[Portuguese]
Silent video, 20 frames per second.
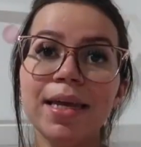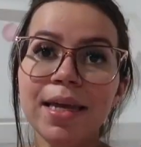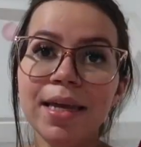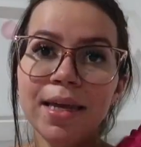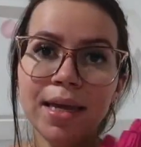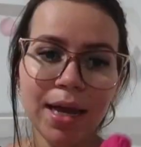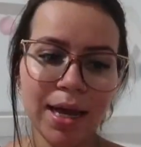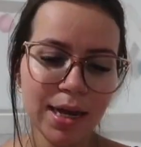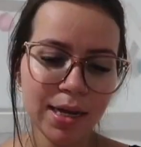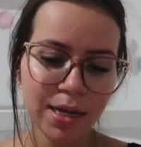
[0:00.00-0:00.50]

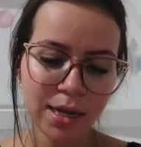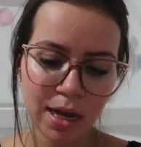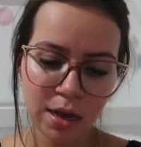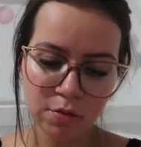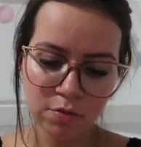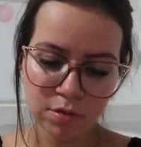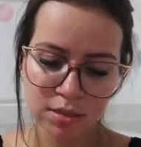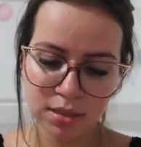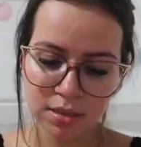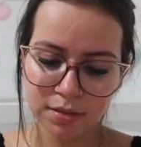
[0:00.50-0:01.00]
E a
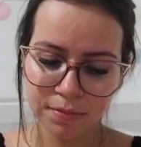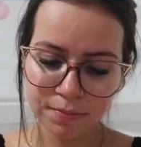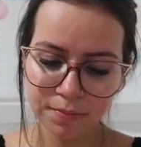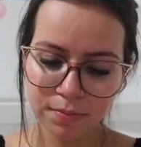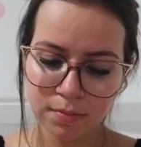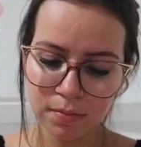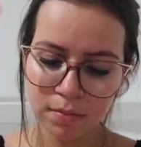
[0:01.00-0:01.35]
calça.